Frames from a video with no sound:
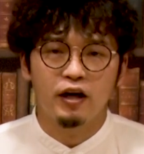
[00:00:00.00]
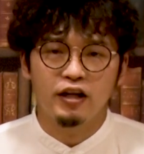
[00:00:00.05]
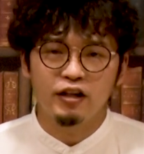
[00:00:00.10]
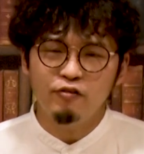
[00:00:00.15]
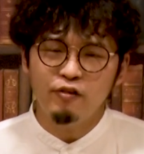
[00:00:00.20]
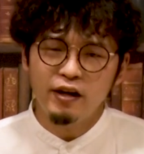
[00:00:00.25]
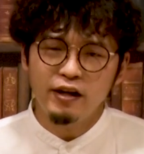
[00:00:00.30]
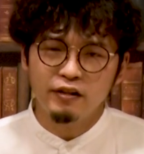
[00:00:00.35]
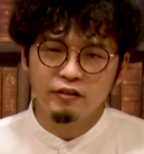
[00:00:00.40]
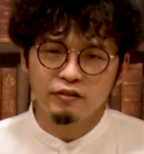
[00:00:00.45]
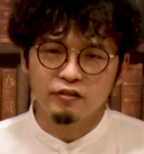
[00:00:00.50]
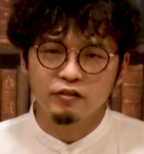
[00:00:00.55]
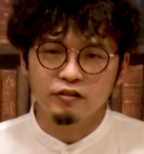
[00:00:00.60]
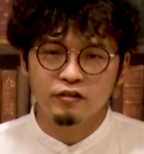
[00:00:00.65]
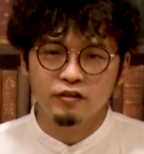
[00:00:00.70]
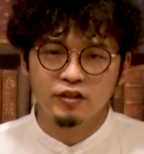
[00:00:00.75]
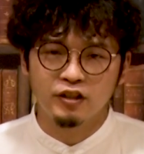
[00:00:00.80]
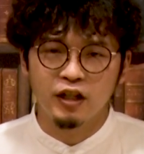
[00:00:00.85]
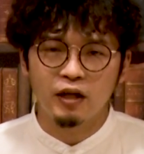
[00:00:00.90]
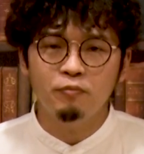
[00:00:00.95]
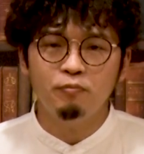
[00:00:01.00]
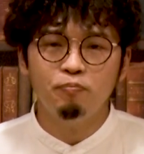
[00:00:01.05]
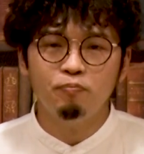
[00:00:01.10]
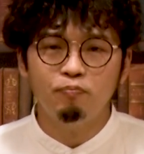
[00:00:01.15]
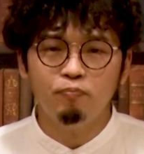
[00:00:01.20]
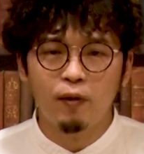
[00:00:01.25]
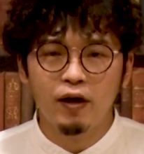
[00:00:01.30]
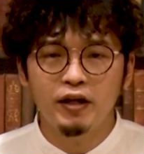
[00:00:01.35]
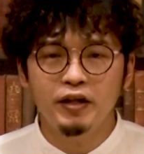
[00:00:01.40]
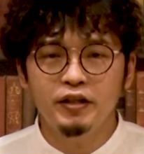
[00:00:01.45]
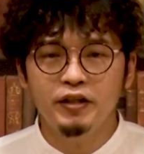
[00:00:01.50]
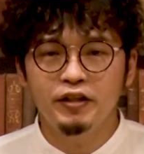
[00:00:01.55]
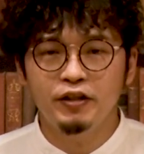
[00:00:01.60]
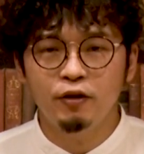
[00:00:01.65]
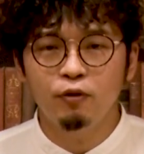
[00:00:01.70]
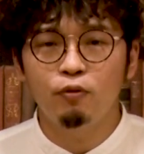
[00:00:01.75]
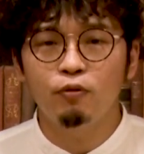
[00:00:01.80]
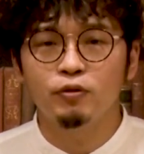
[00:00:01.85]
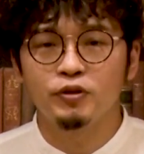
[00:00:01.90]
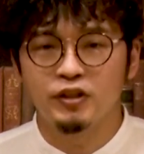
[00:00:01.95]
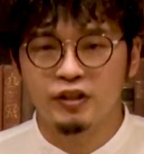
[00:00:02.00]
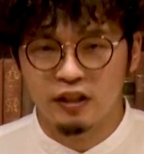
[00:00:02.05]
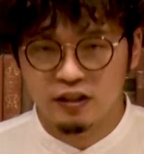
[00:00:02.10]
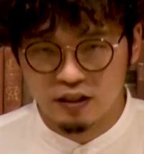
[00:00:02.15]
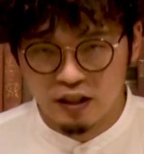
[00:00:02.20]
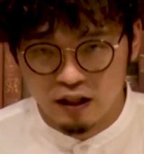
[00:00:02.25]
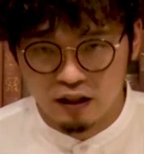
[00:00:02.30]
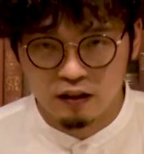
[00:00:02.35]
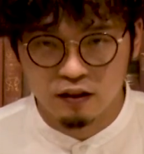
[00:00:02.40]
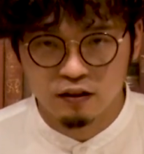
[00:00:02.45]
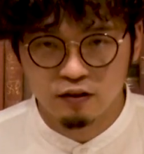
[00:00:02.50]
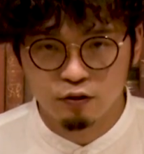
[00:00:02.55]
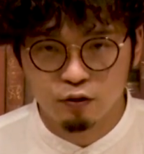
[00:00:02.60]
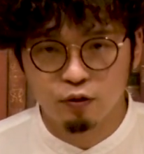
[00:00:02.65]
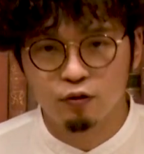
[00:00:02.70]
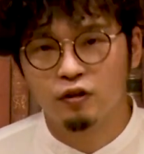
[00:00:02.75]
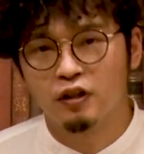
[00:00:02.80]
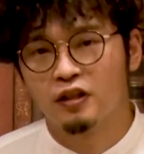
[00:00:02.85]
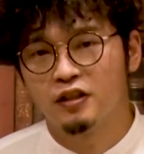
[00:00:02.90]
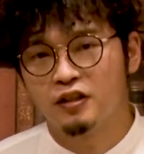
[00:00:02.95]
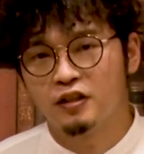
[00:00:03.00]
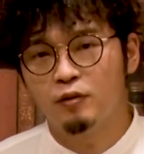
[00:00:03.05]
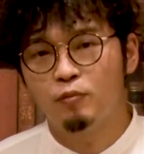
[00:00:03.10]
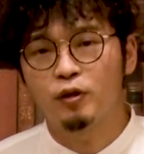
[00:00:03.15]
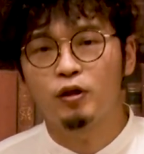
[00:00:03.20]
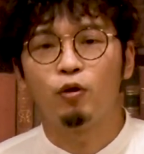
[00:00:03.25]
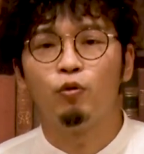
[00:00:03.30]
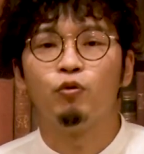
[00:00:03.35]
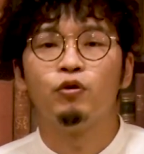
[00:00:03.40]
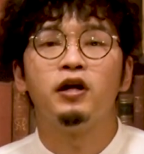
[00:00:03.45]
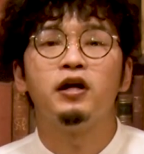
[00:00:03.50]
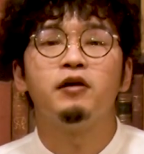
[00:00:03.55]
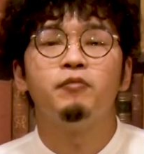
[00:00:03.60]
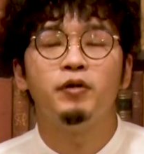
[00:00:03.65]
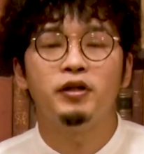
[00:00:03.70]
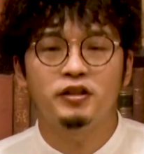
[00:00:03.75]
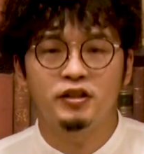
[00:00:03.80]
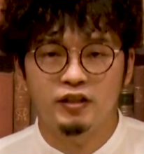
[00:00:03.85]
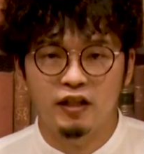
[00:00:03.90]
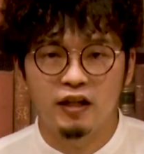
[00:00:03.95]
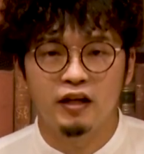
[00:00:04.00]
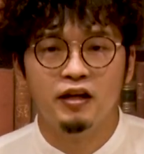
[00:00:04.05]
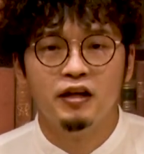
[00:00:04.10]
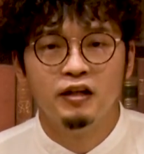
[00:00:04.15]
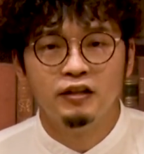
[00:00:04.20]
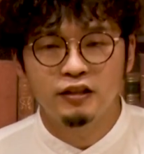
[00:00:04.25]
いわゆる残廃業者さんというのがですねまたおられまして、